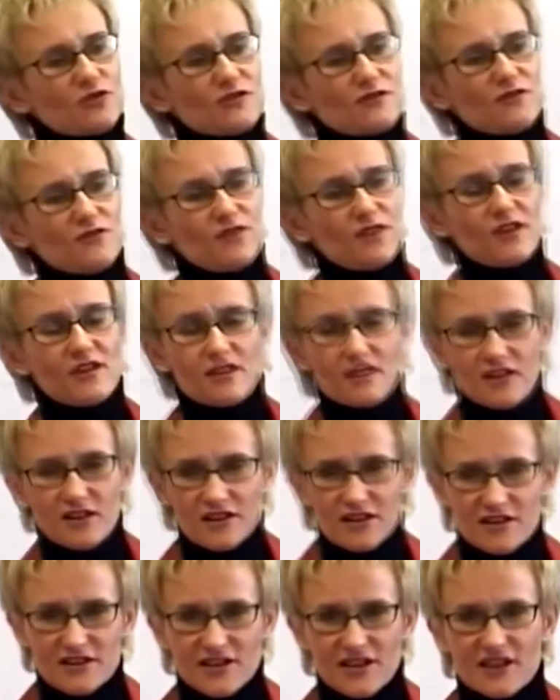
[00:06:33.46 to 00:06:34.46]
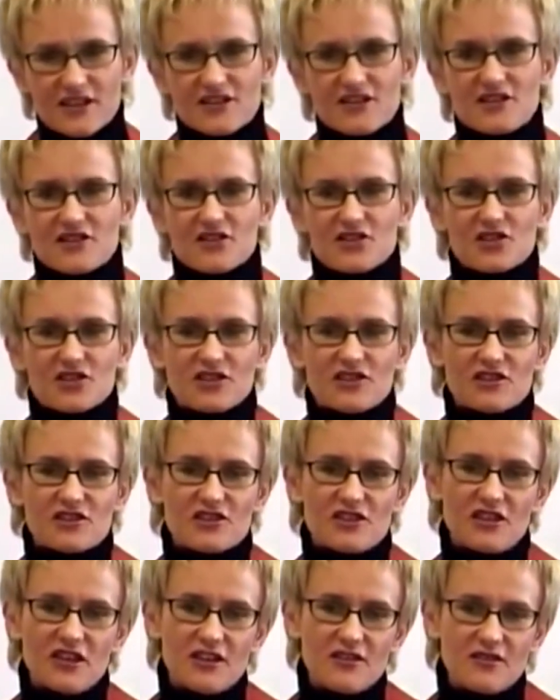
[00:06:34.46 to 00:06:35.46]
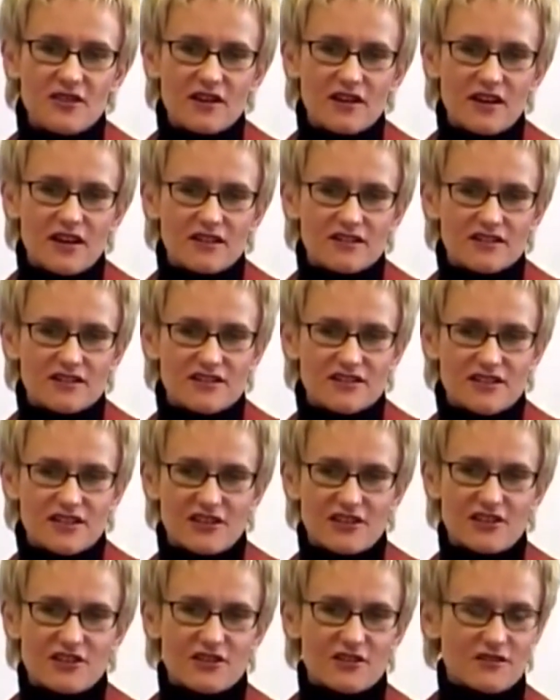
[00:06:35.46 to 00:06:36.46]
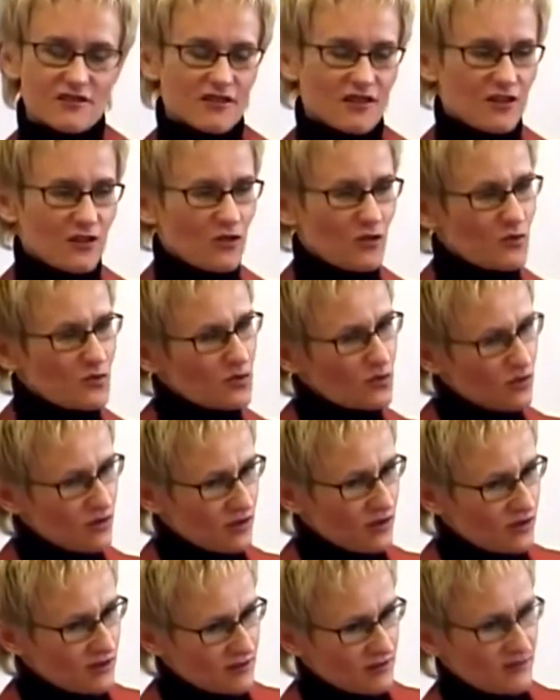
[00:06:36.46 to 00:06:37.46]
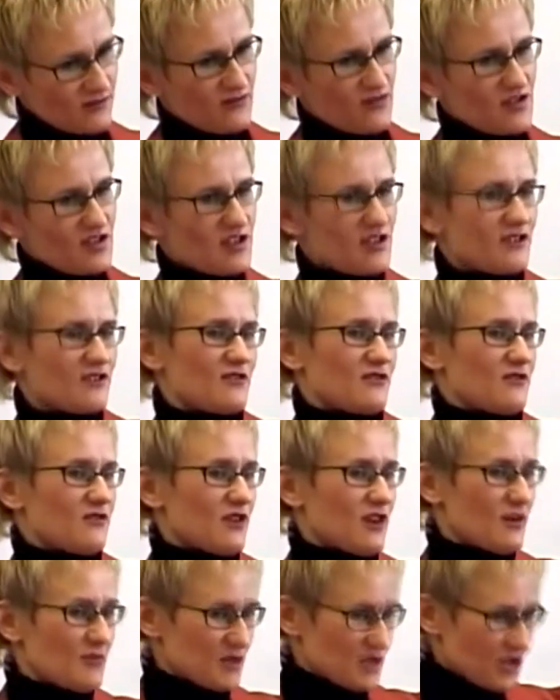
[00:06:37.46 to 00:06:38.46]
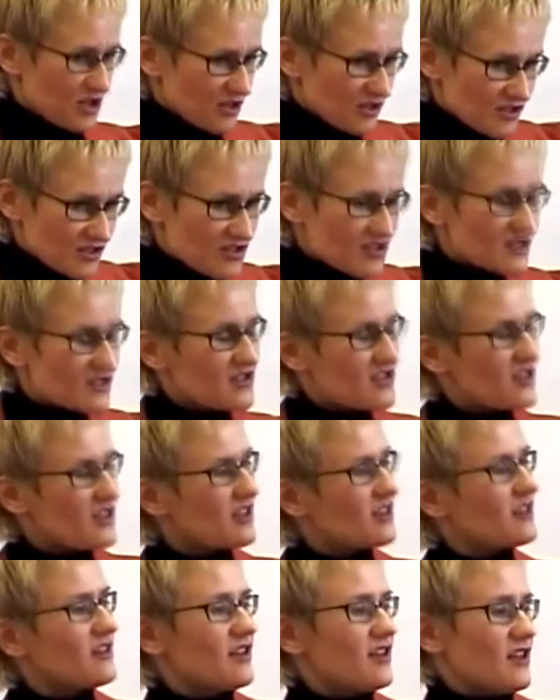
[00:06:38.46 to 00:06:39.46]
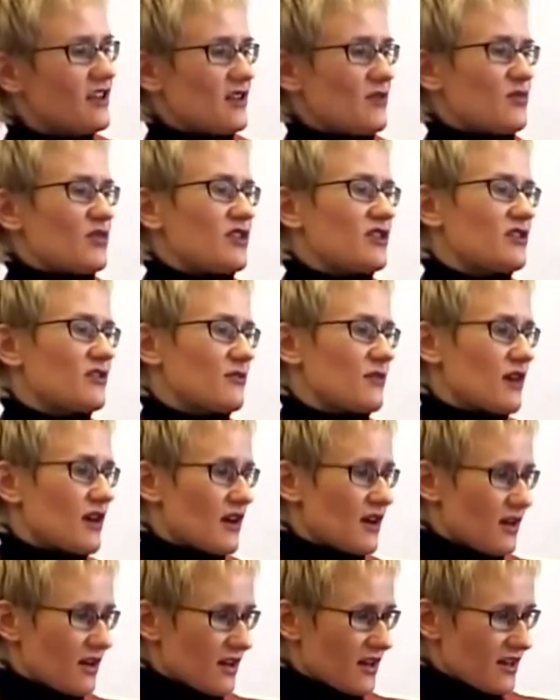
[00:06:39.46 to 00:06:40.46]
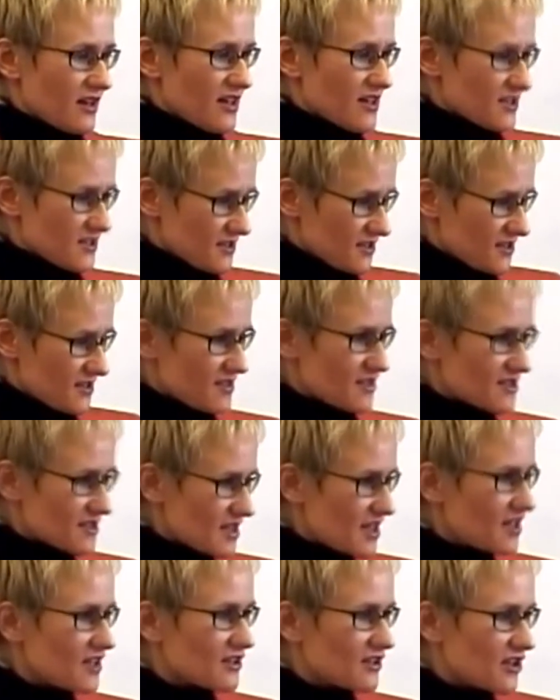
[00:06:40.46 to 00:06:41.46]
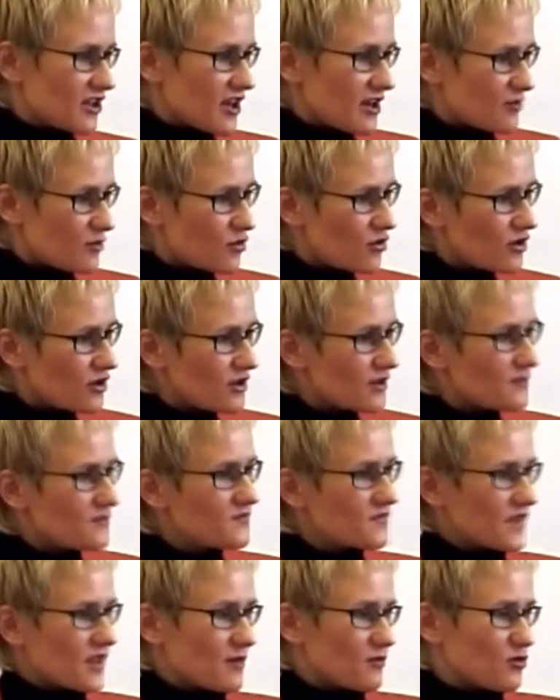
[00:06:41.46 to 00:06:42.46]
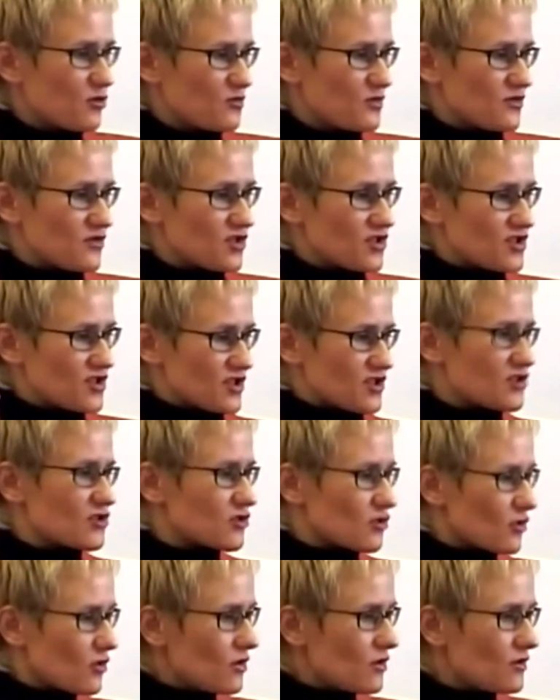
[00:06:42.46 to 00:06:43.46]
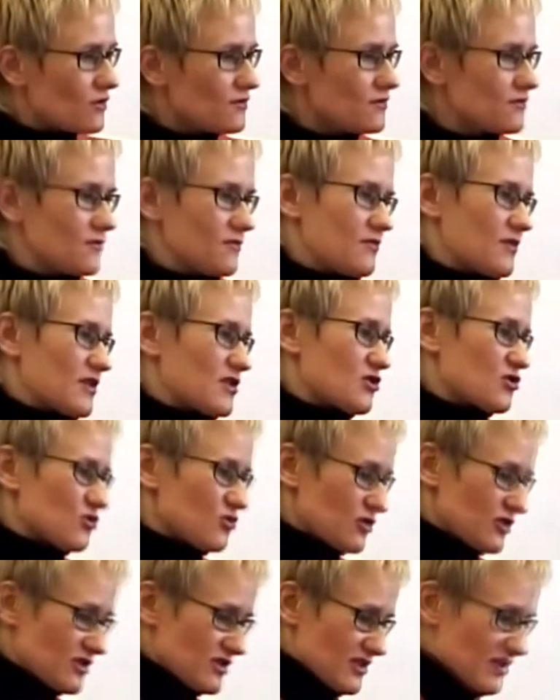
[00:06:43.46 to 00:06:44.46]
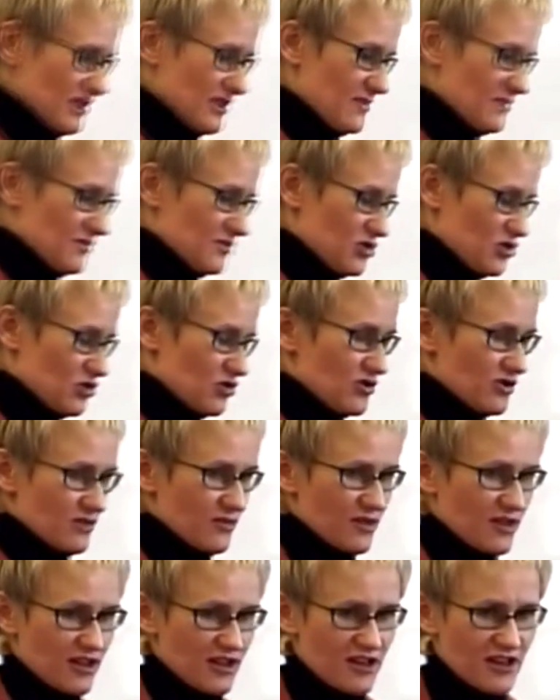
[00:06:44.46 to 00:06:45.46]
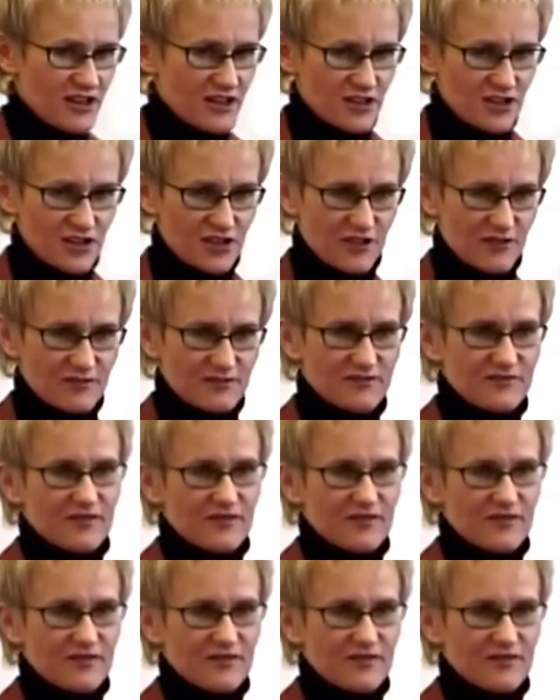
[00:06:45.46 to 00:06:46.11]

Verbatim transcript: вверх, стоят денежные деревья, отсканированные купюры висят в рамочке на стене, при этом грязные засаленные обои, облупившийся стол, посуда с таким черным краешком,